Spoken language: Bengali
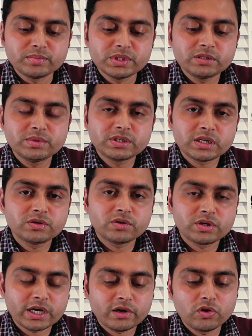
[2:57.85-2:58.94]
ভিজিট ভিসার জন্য
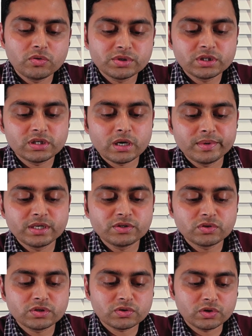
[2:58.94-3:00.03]
ট্রাই করলে অবশ্যই ট্রাভেল
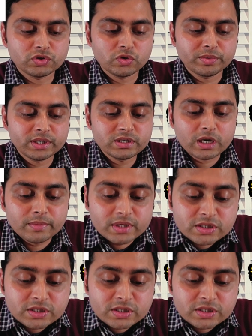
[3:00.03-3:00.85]
ইন্স্যুরেন্স করতে হবে ট্রাভেল